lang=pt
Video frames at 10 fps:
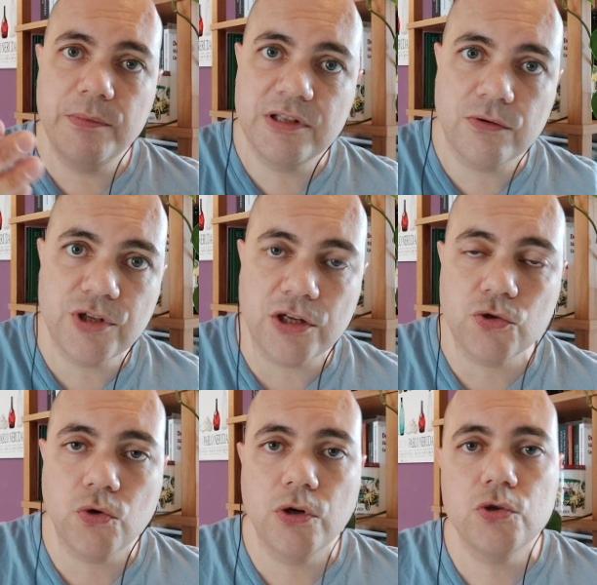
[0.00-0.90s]
emissão de
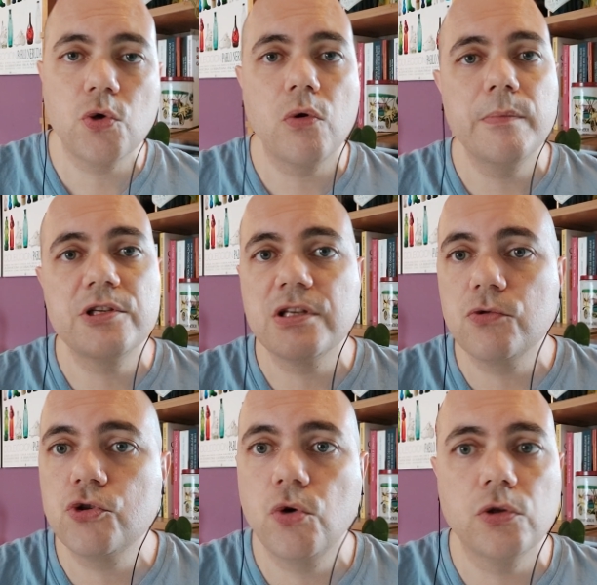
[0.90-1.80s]
ações ou com
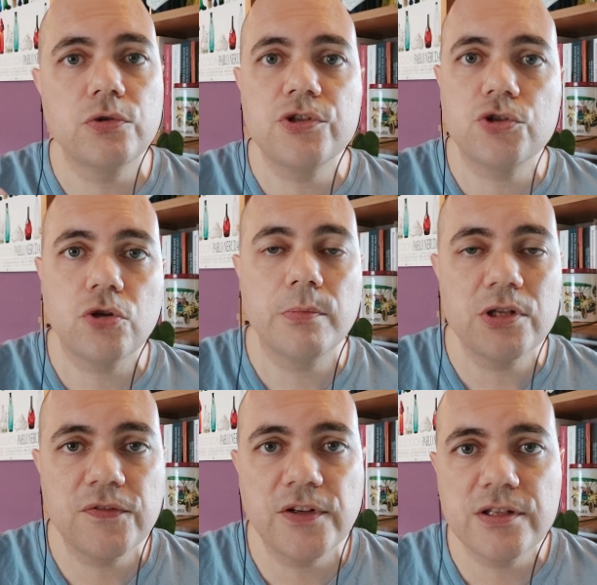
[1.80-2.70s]
emissão de outros
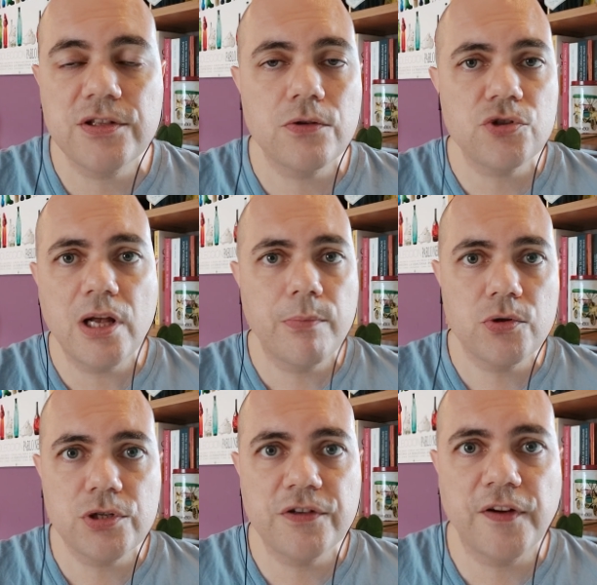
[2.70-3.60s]
instrumentos financeiros na
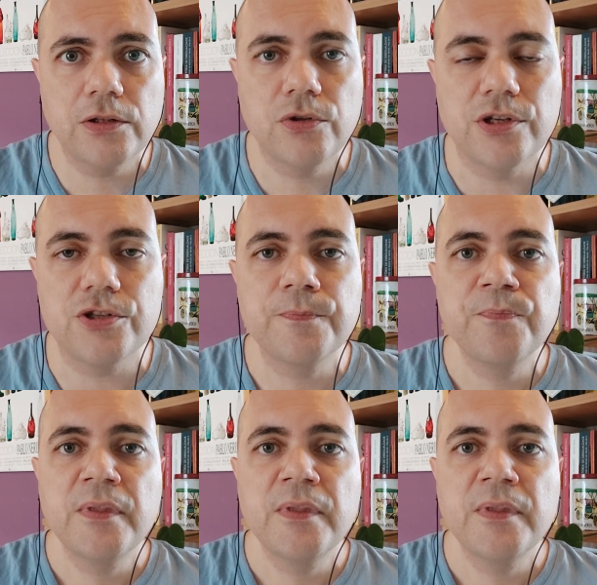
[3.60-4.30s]
Bolsa de Valores.